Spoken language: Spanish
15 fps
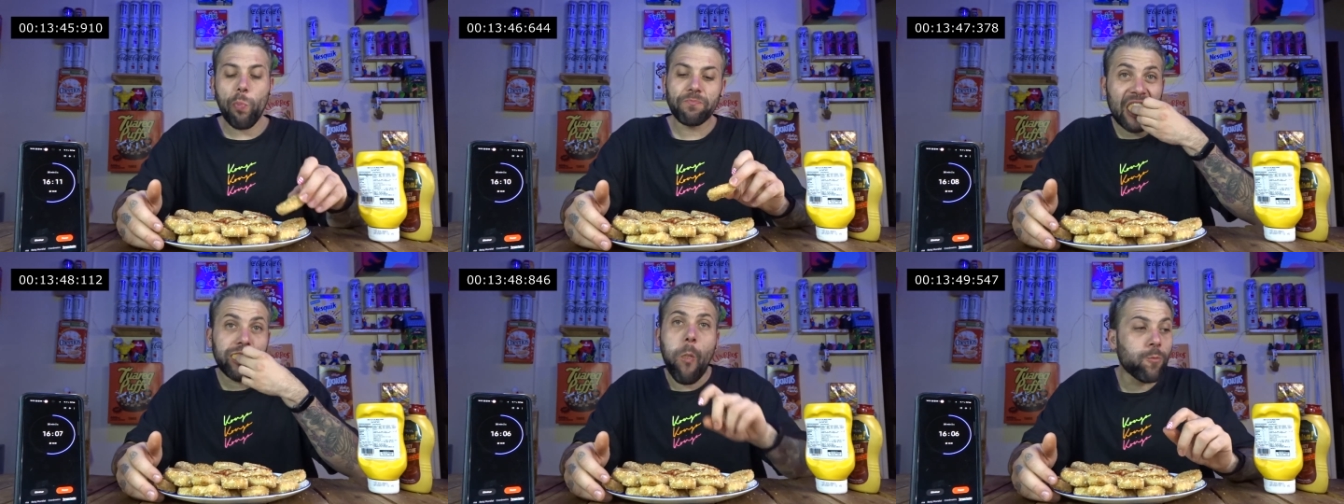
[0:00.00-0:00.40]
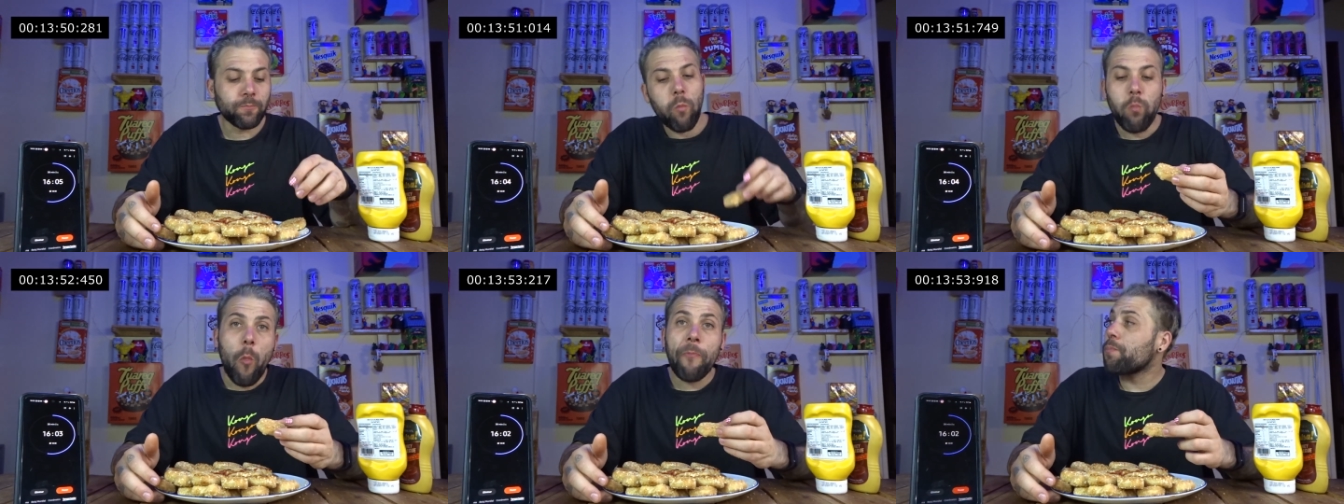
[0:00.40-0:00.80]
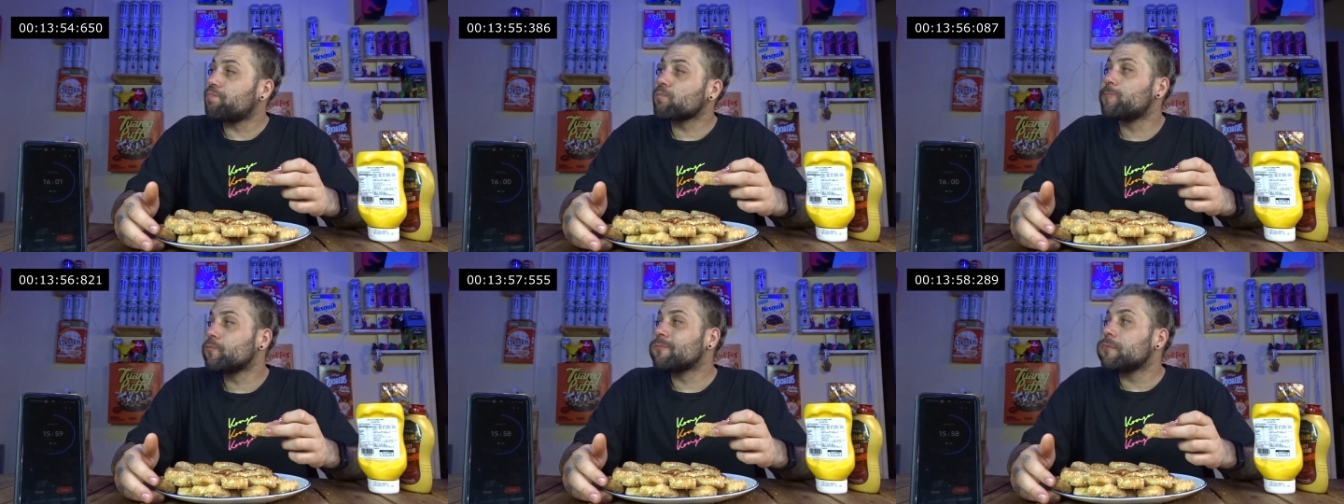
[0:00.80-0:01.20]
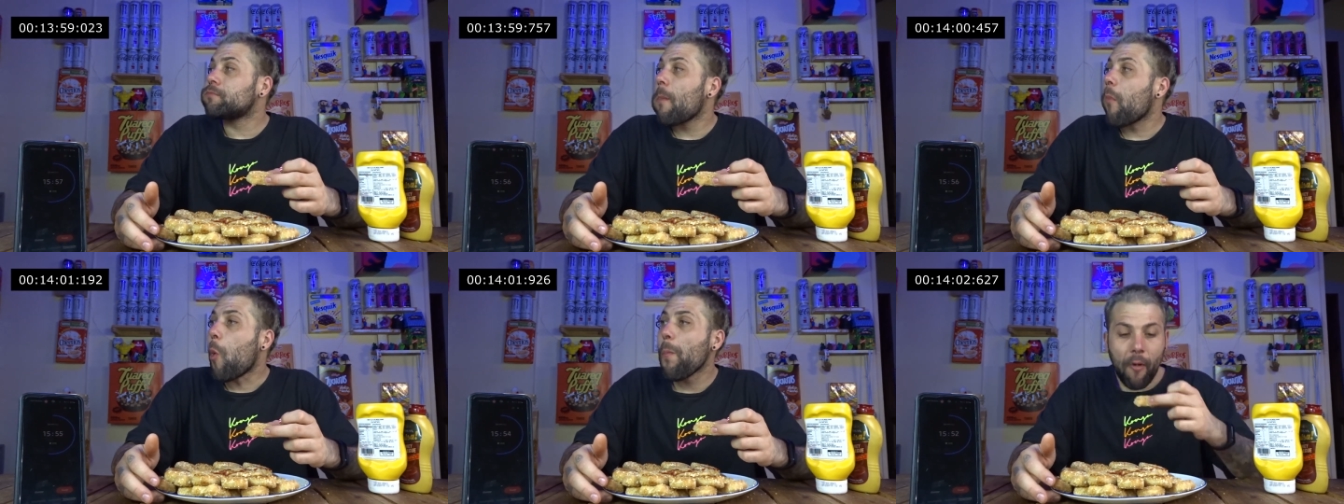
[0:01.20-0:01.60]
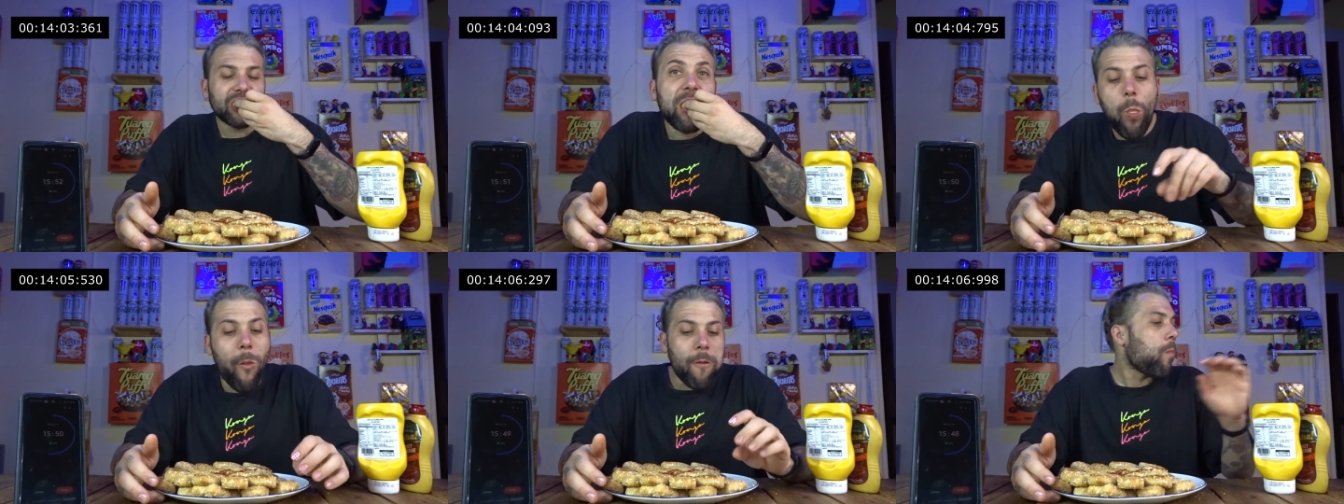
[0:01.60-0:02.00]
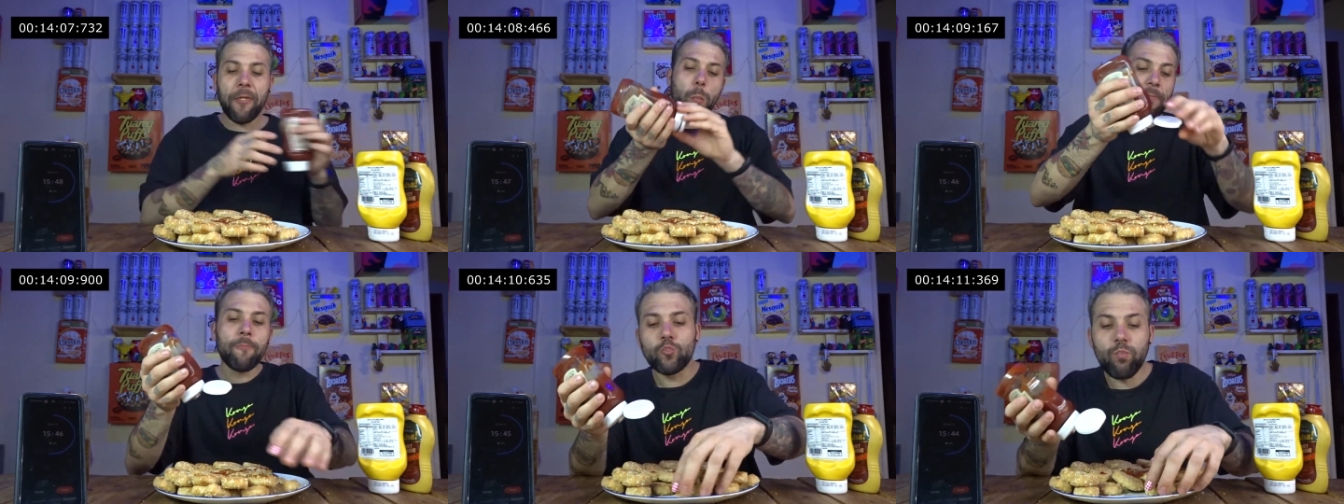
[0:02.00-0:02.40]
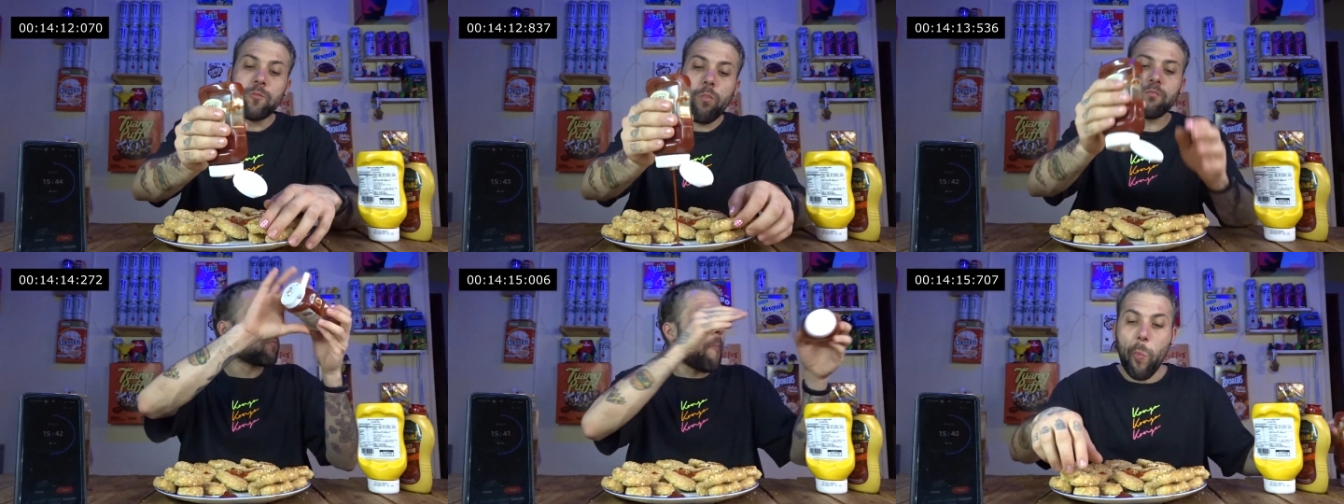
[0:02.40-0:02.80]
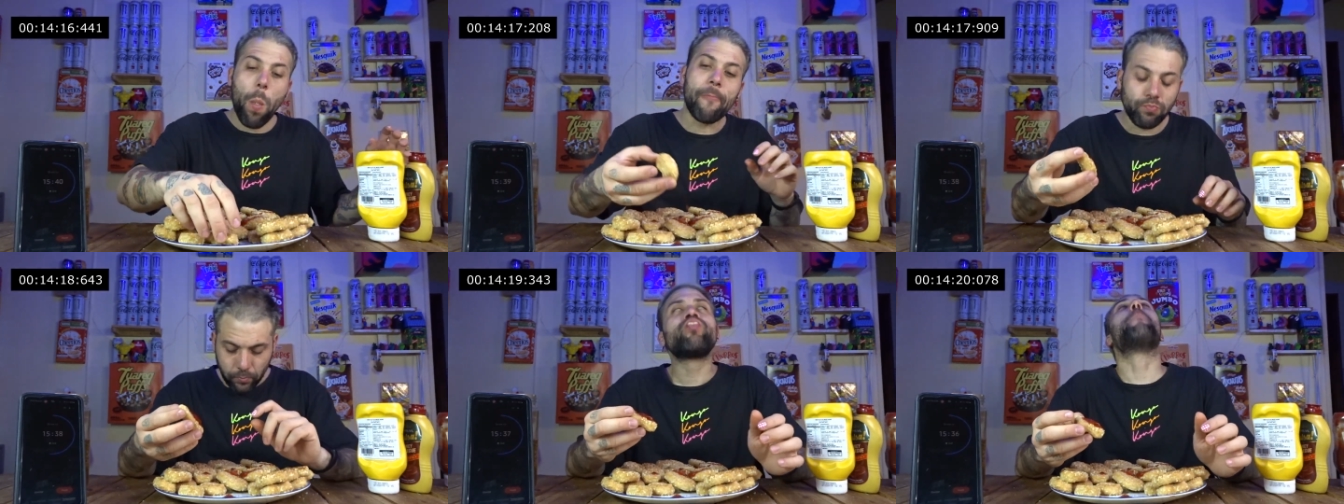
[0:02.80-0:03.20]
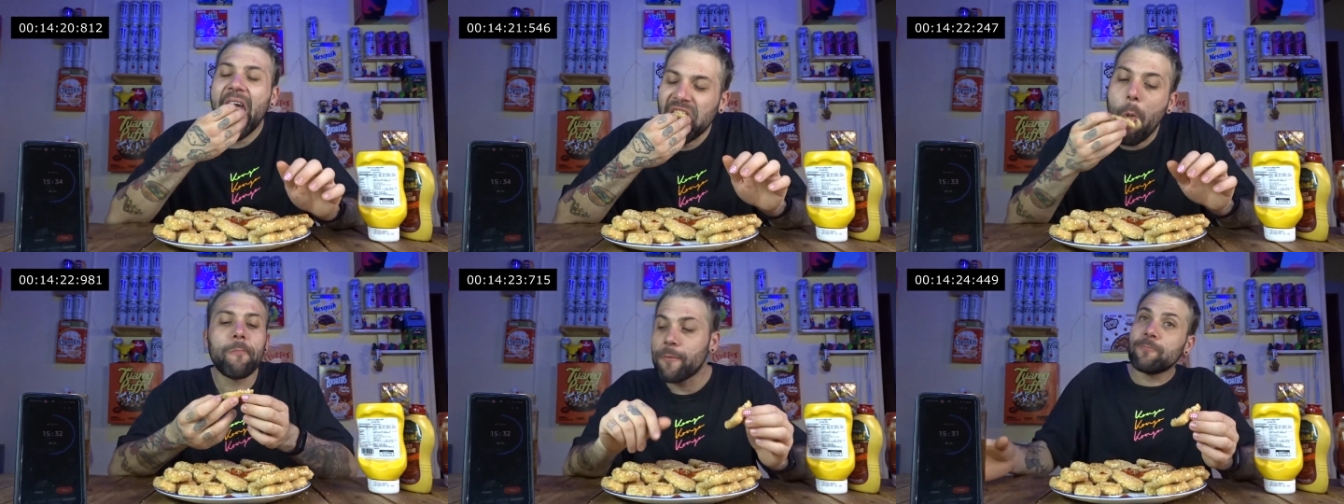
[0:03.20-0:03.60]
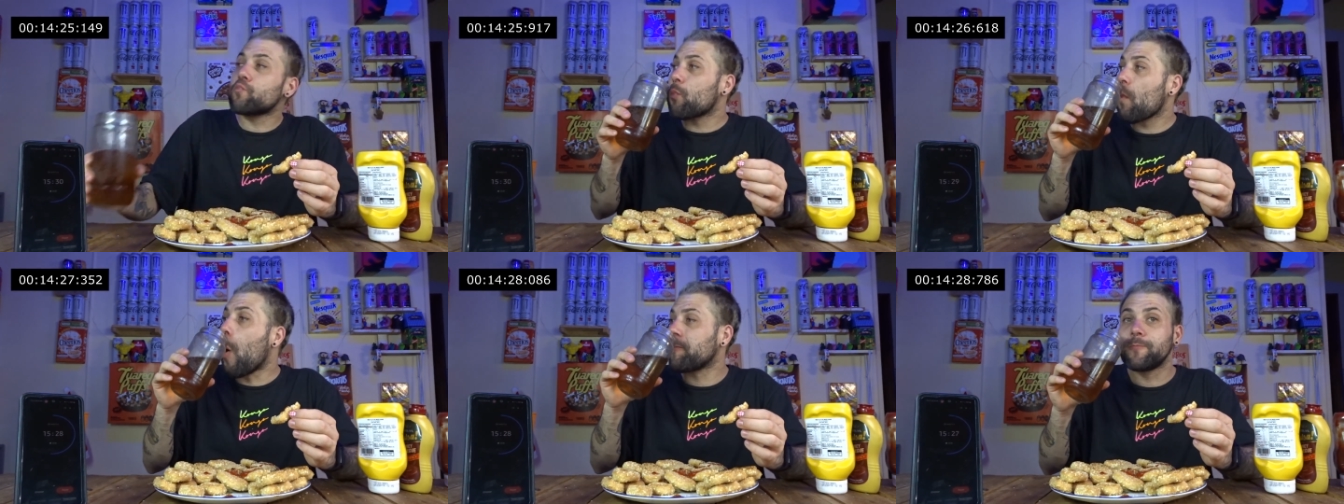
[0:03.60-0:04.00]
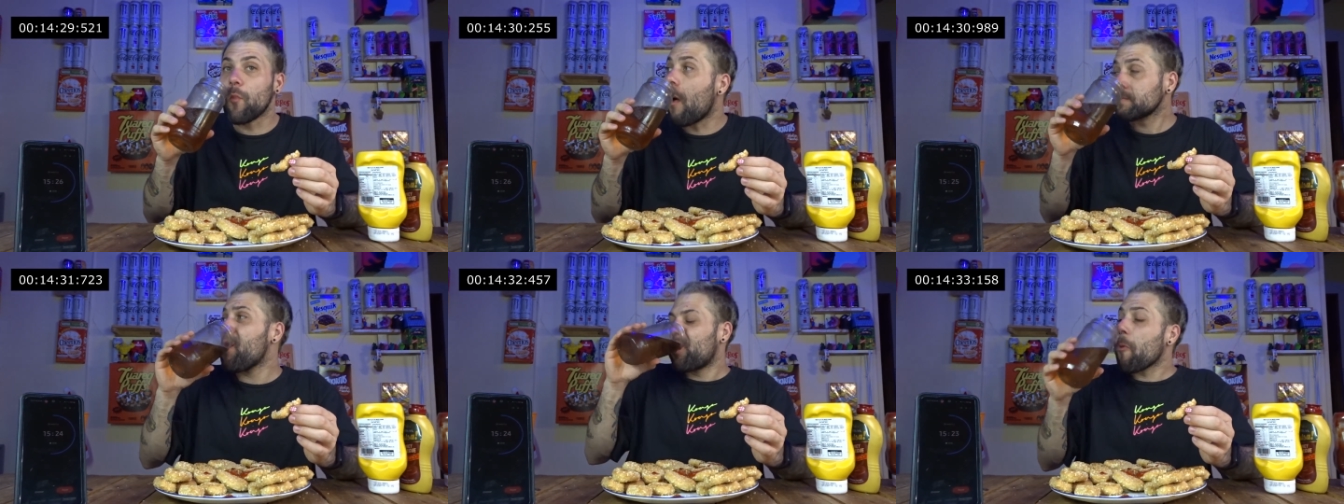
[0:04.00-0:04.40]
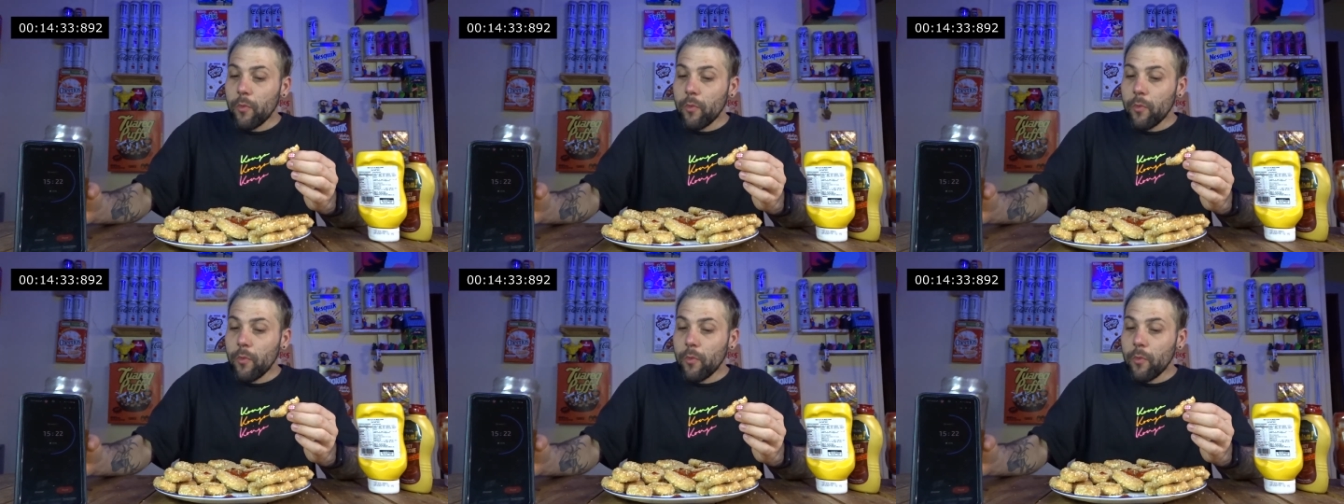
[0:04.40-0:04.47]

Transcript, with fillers: ya que no me estaba saturando, se me estaba haciendo un poco más fácil bajarlo,